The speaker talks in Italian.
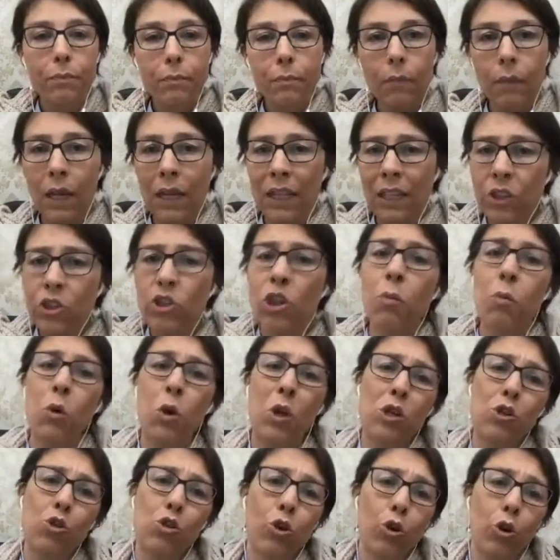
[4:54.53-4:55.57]
diciamo
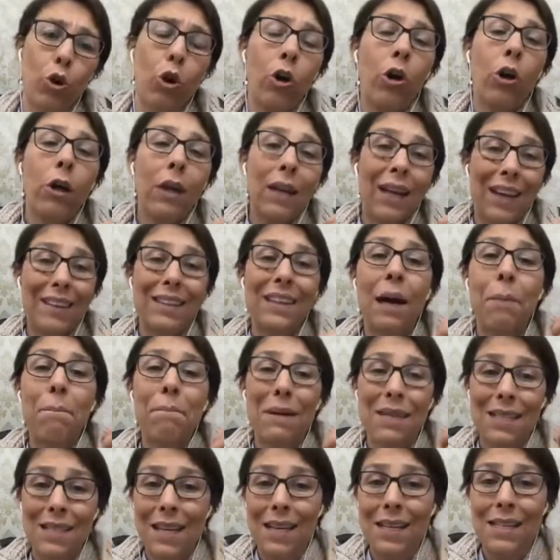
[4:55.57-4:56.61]
che sono nati
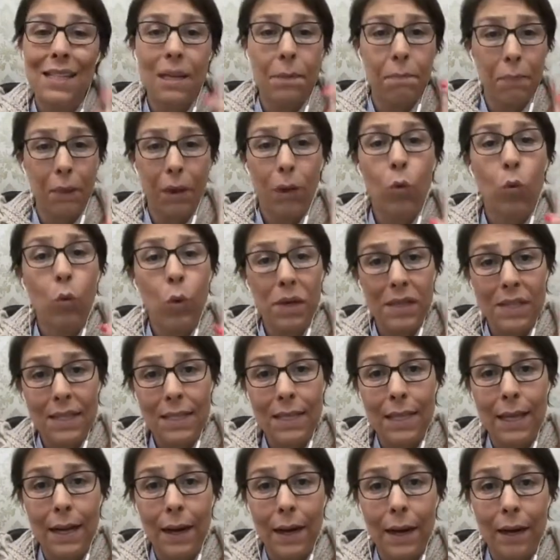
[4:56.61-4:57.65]
abbastanza per
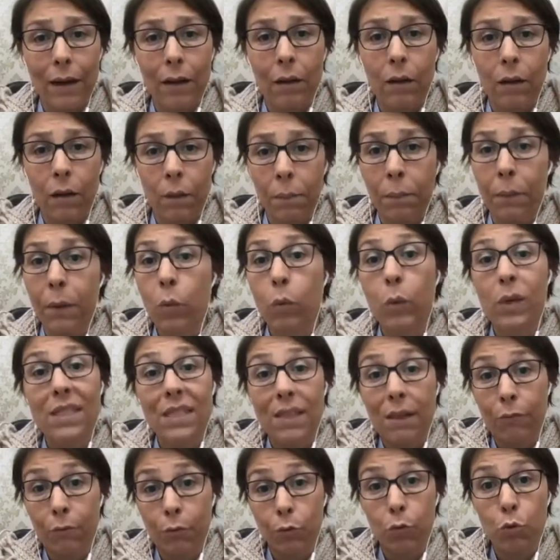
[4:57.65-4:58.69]
questa, eh, per
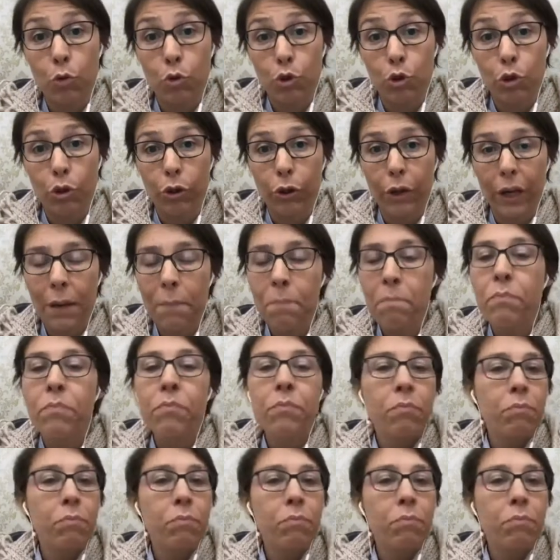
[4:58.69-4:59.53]
questa funzione,